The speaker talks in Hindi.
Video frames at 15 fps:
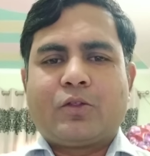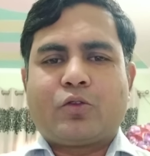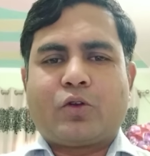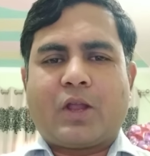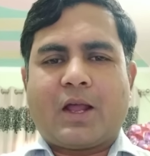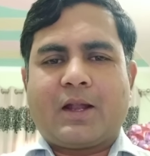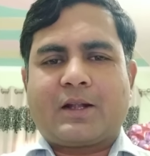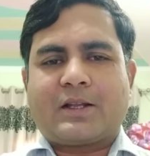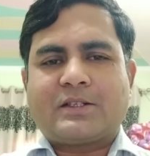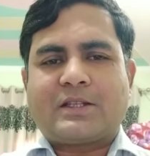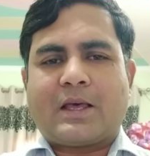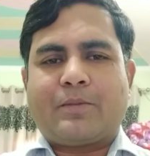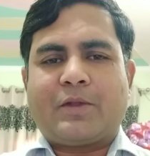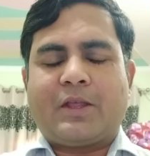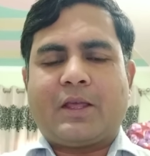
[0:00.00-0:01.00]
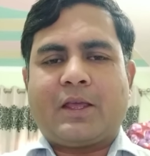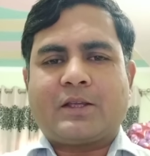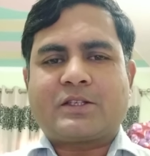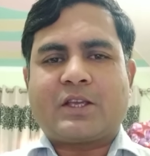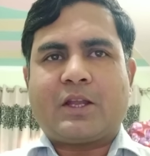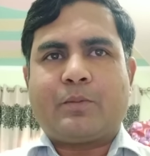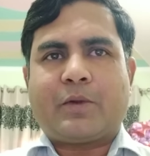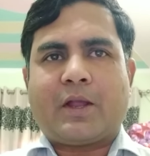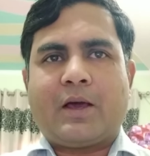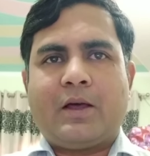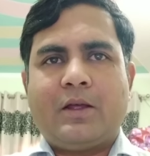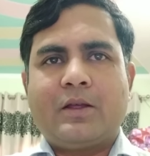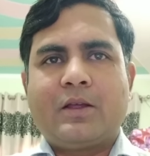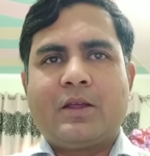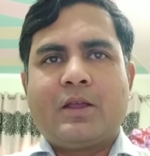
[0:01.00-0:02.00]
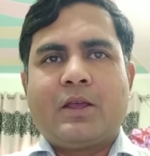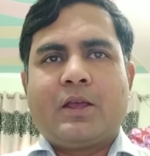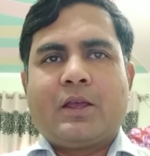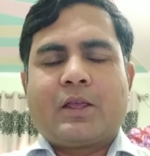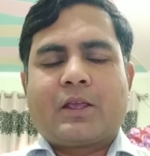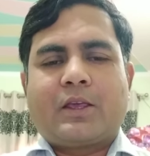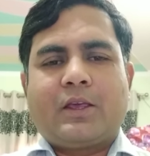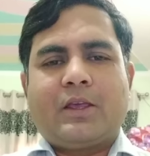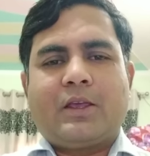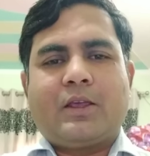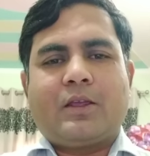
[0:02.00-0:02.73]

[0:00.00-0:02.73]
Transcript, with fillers: तो डायरेक्टर साहब ने एक शेर पढ़ा कि